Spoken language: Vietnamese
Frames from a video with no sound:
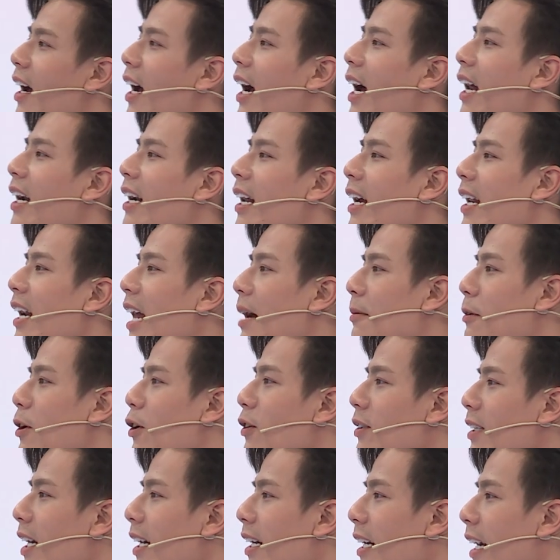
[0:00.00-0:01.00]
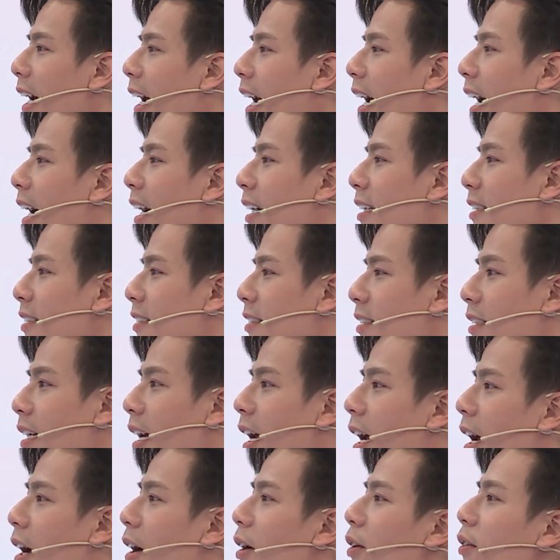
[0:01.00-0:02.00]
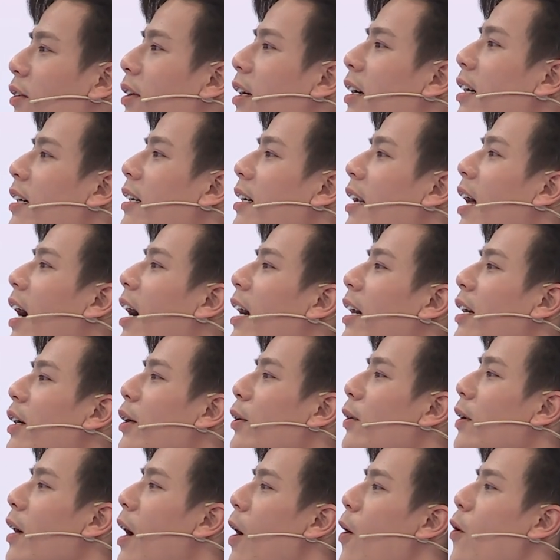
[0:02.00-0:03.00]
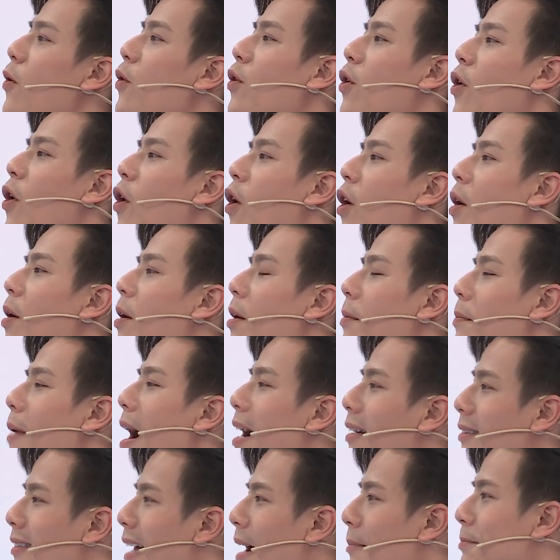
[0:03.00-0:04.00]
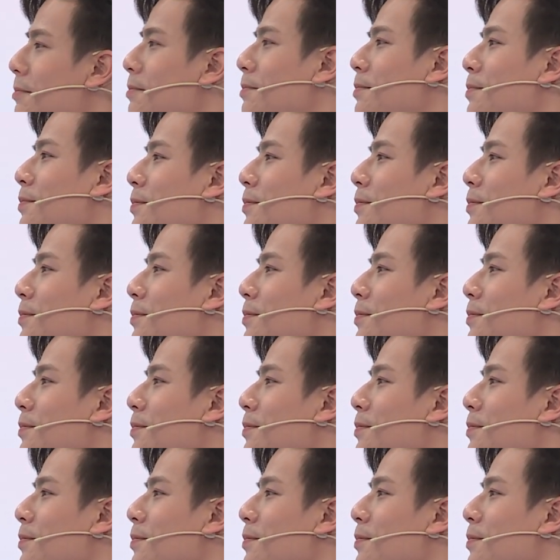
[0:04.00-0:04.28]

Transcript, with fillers: Anh hãy làm con tắc kè theo như lời yêu cầu của Băng Tâm.